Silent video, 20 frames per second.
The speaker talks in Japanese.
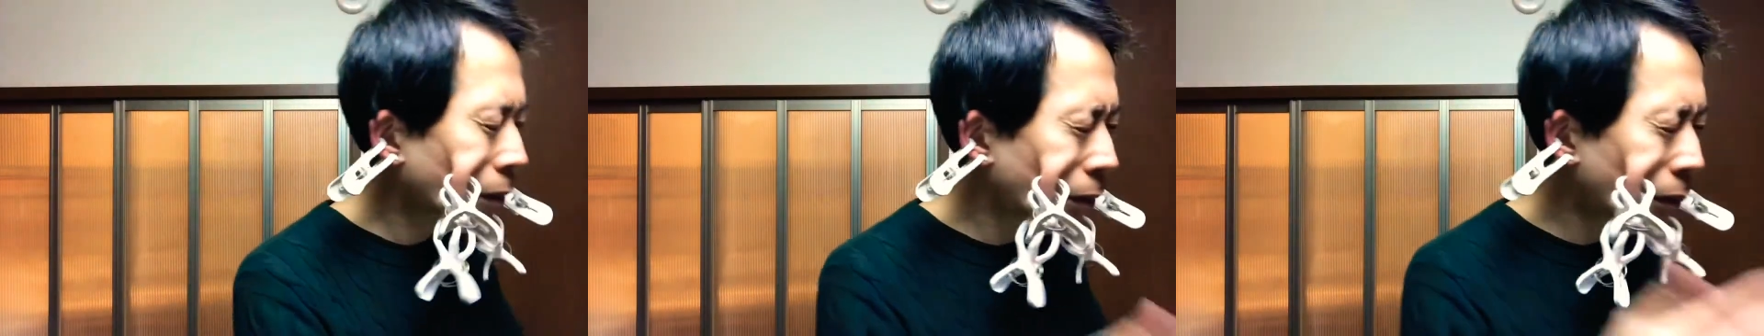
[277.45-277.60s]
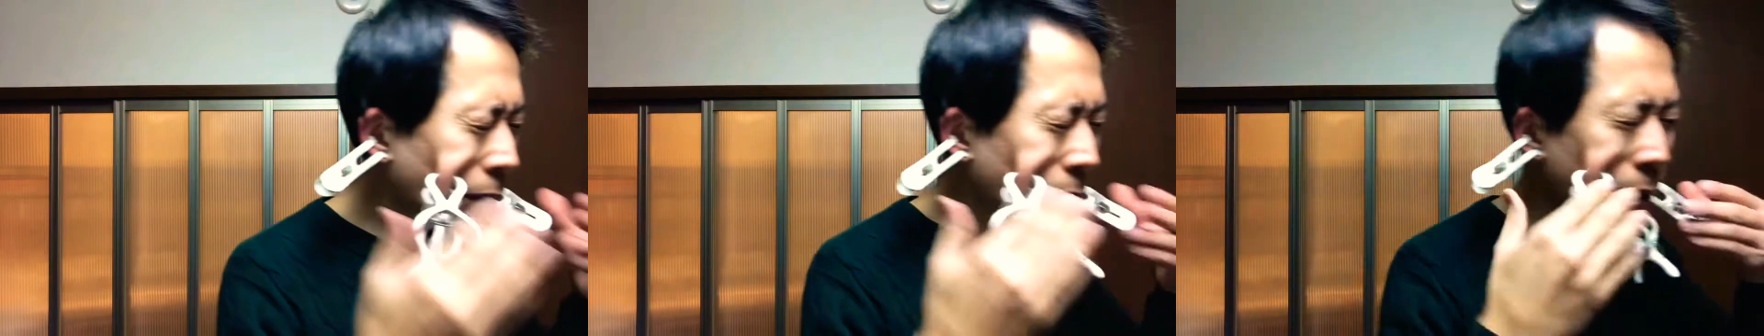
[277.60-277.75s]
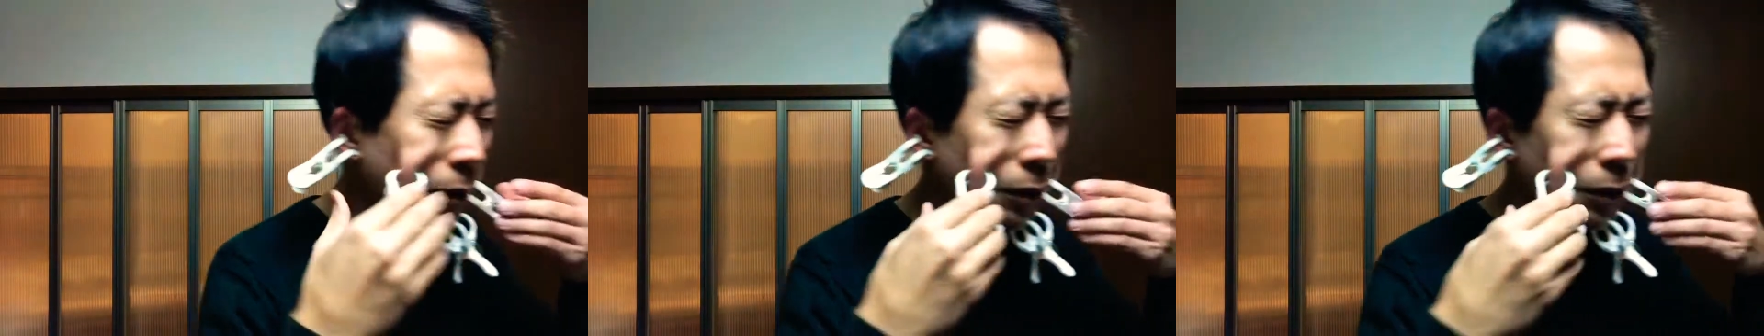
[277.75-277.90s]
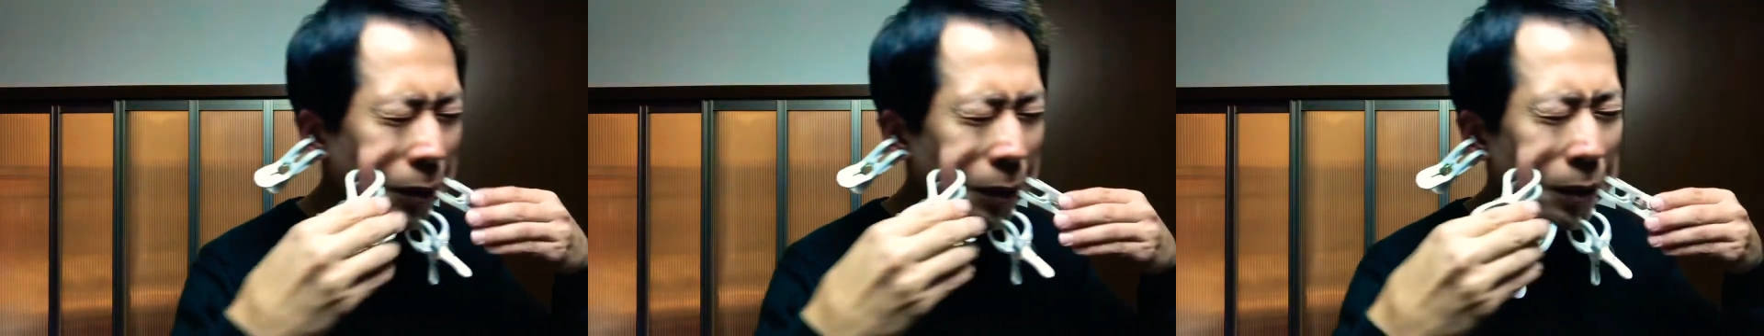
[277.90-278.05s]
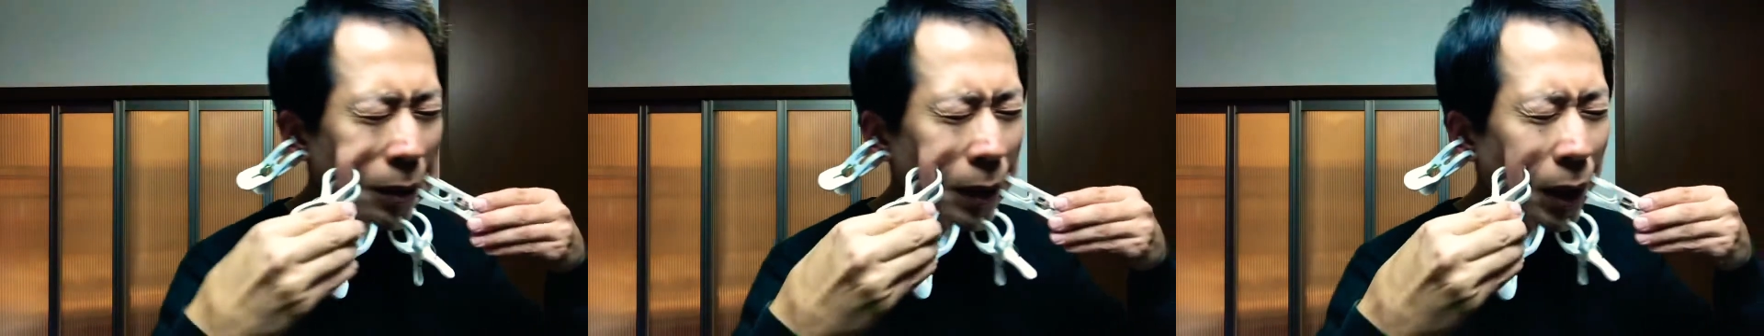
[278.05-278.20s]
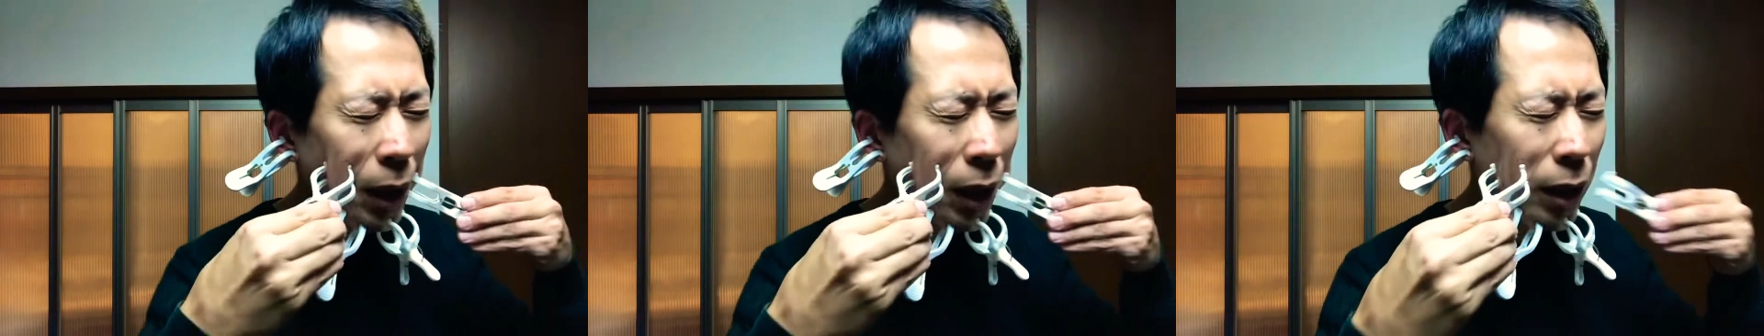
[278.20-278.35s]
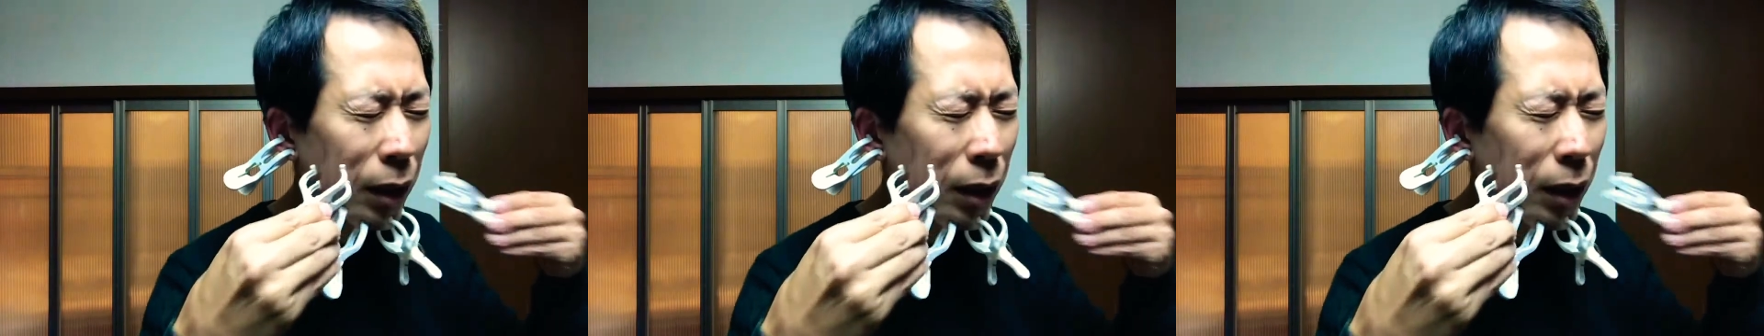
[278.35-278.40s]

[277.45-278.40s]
んとすごいわ